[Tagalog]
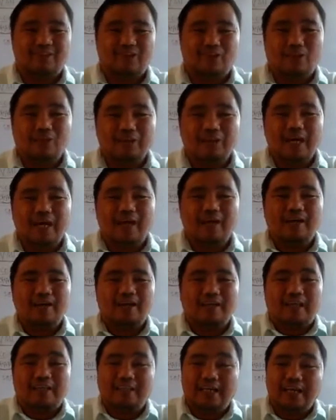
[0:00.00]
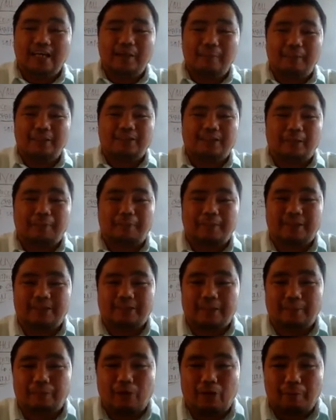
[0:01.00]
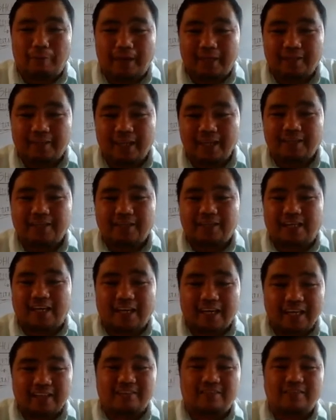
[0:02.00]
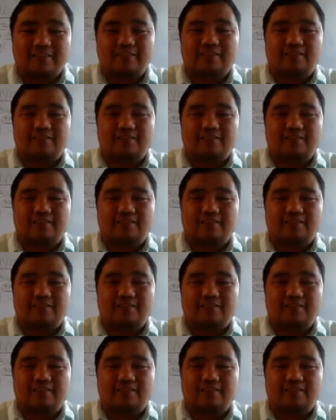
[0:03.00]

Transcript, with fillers: Onya, kay dili man siya punishable by death, karet